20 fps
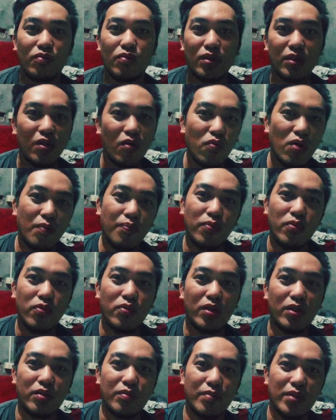Huwag na huwag
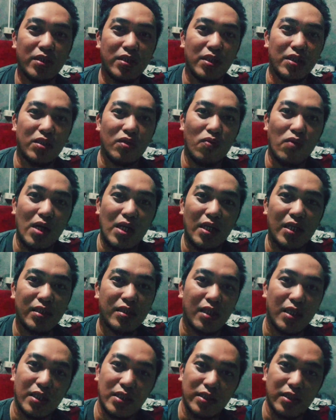po kayo magtitiwala
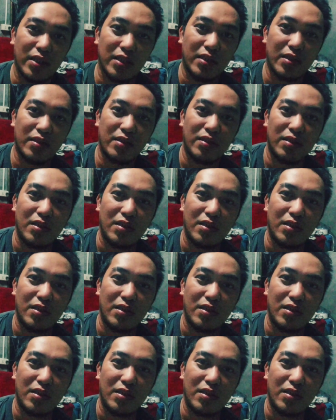sa ganyan.